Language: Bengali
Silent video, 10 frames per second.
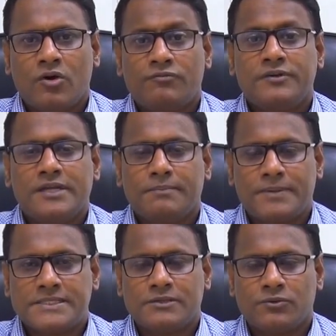কফ নিয়ে
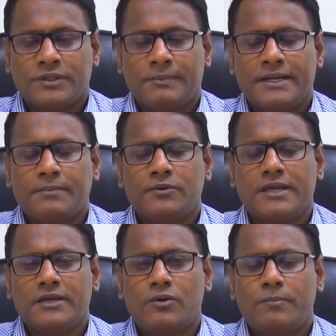প্রেজেন্ট করতে পারে এবং
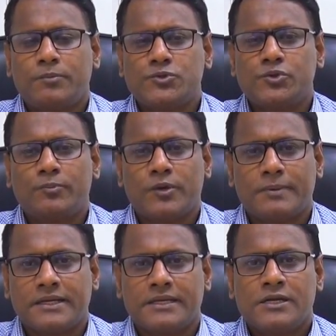এই কফ প্রচুর
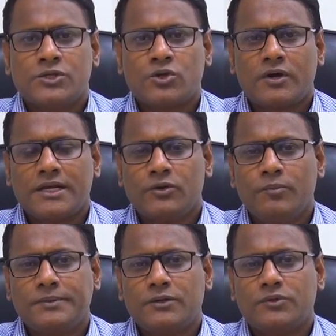পরিমাণে সকালে
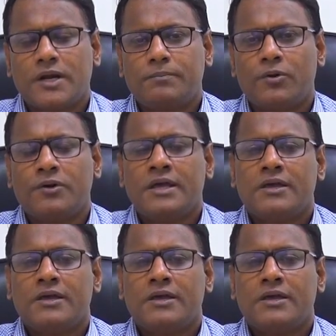ঘুম থেকে ওঠার পর